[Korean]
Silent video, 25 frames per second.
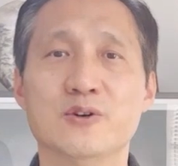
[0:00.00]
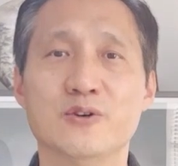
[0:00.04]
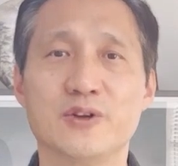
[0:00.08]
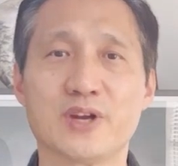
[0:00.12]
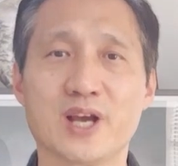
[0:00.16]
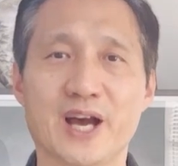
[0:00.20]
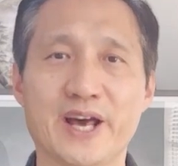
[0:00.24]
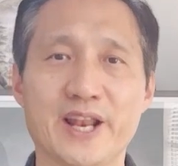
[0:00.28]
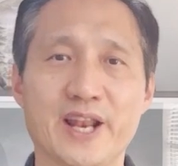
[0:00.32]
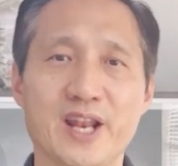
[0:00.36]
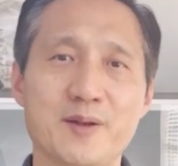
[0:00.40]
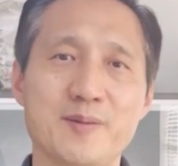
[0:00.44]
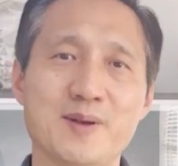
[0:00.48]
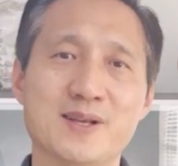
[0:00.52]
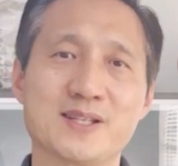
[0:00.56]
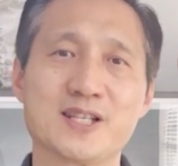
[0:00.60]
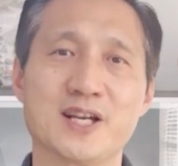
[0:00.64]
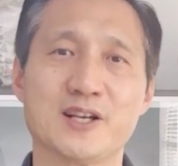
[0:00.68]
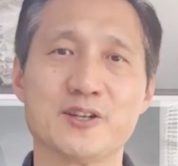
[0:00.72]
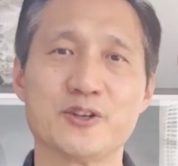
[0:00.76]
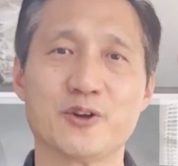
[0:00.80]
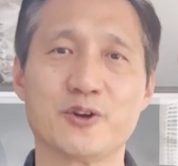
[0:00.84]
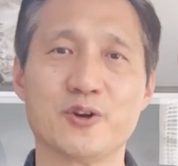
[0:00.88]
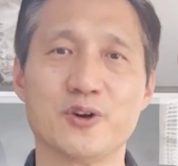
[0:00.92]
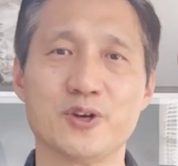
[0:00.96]
우리 하나님의
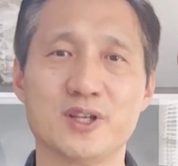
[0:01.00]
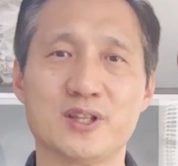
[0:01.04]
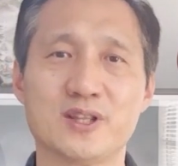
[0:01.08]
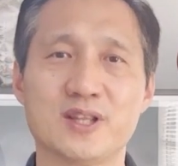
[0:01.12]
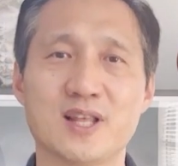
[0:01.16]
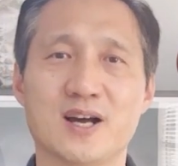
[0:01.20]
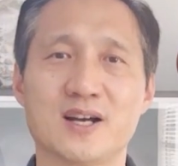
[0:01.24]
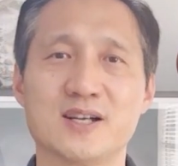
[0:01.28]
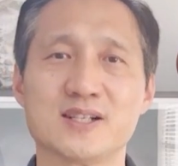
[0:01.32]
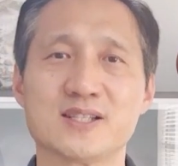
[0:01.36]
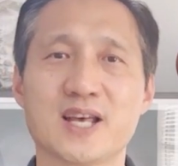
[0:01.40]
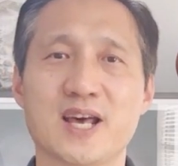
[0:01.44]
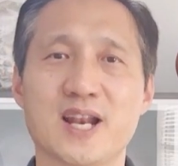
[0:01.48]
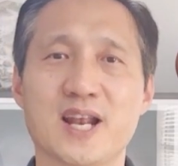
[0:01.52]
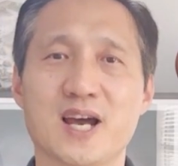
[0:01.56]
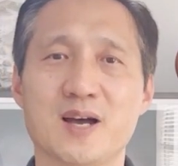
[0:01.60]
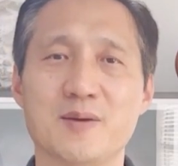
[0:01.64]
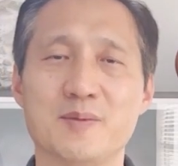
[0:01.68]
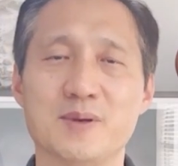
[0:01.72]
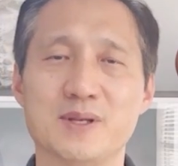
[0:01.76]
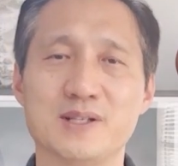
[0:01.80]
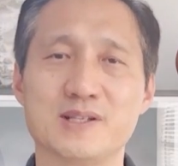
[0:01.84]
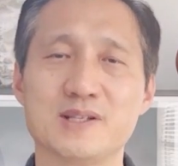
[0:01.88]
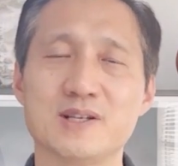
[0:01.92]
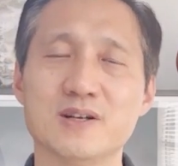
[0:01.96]
자녀로 이 땅을
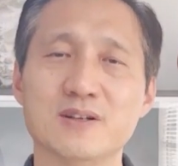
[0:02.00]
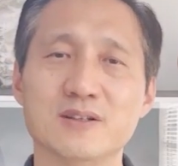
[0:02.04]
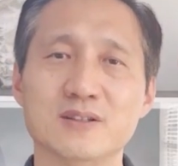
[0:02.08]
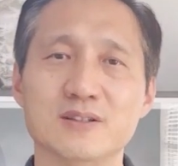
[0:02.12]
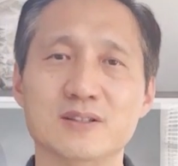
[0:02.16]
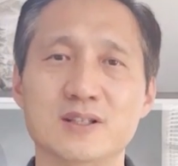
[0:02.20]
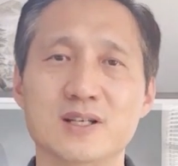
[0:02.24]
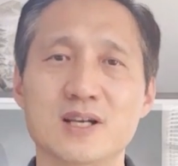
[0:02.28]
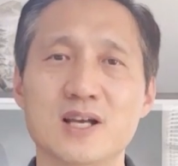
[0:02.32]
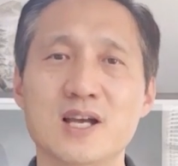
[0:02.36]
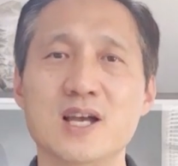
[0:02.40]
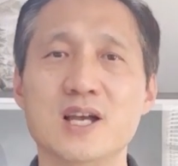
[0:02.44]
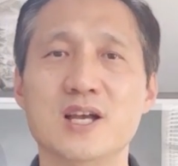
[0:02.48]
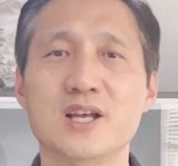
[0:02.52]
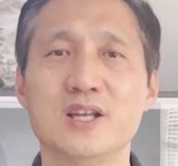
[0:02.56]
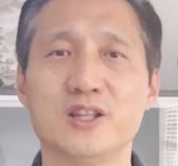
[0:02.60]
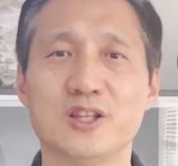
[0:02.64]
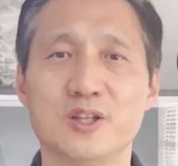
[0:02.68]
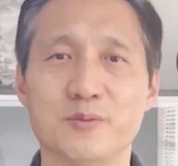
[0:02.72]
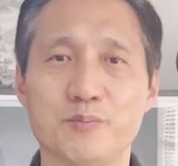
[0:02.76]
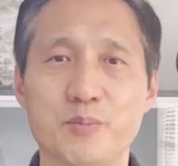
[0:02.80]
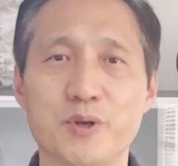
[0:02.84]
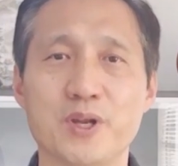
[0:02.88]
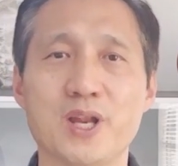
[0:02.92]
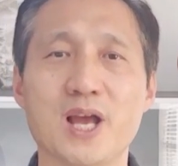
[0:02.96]
살아가면서
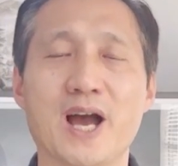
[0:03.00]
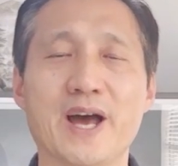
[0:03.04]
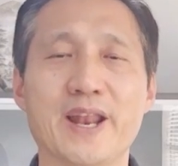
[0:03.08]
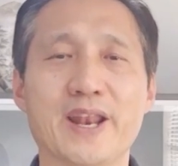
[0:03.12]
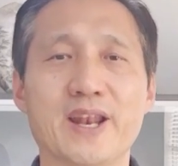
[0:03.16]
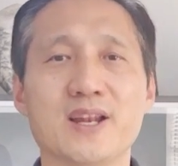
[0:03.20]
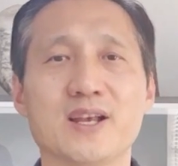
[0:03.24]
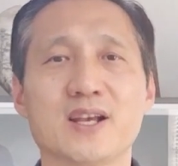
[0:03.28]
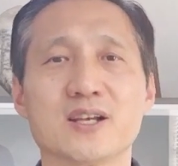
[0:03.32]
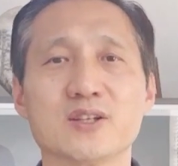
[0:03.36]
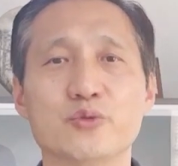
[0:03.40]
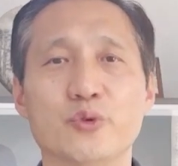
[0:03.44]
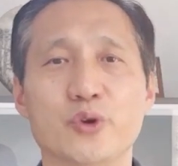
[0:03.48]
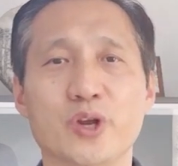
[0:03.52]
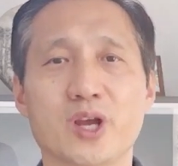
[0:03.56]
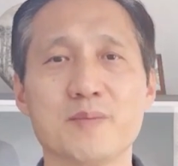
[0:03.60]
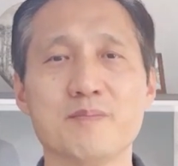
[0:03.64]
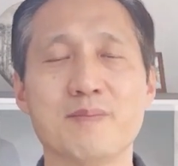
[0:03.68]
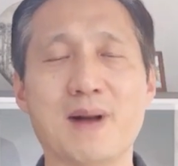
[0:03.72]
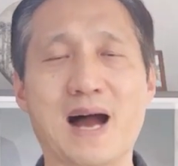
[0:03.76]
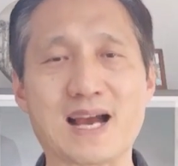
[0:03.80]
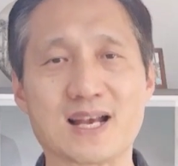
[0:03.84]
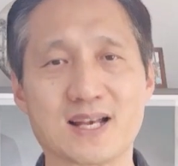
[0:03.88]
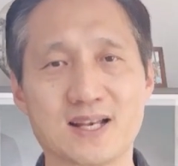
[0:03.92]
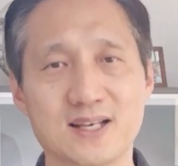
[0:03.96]
특별히 하나님께서 우리에게
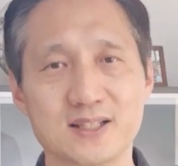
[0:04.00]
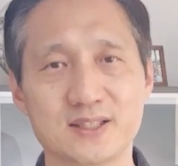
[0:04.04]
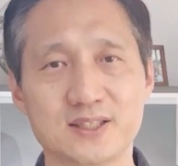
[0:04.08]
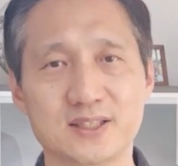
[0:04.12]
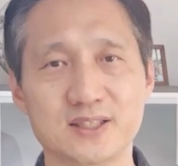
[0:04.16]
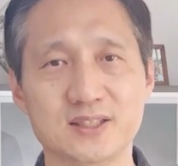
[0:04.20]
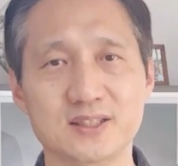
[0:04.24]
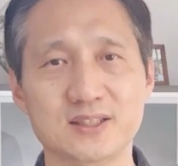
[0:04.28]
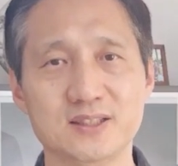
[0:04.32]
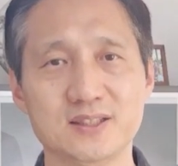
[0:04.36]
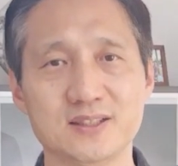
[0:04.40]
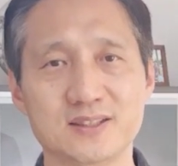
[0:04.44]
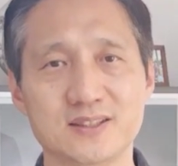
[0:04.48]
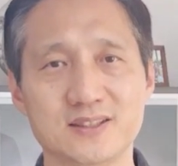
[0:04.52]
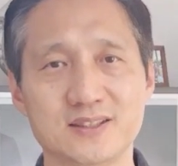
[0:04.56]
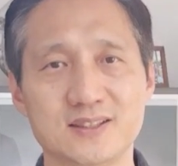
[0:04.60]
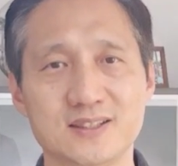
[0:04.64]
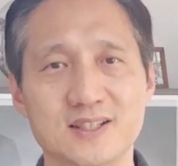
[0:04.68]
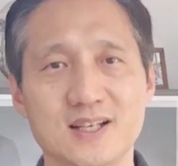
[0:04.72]
맡기신